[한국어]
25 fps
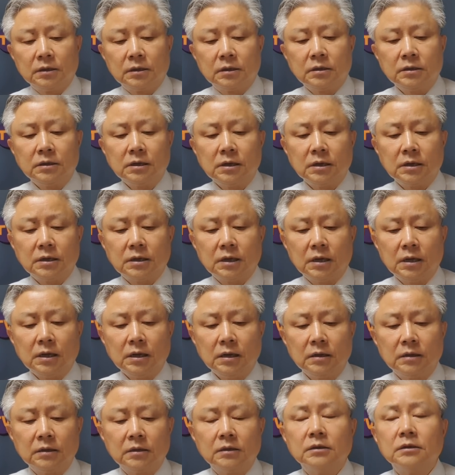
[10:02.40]

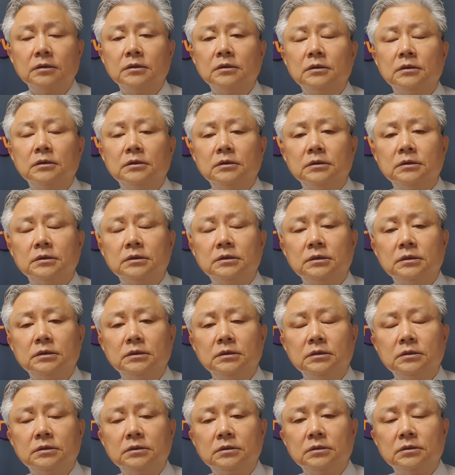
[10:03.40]
그러니까,
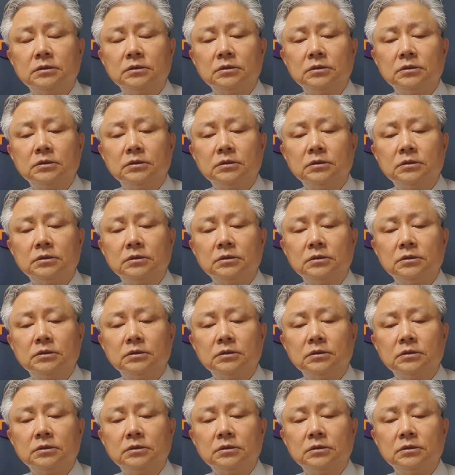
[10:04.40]
이,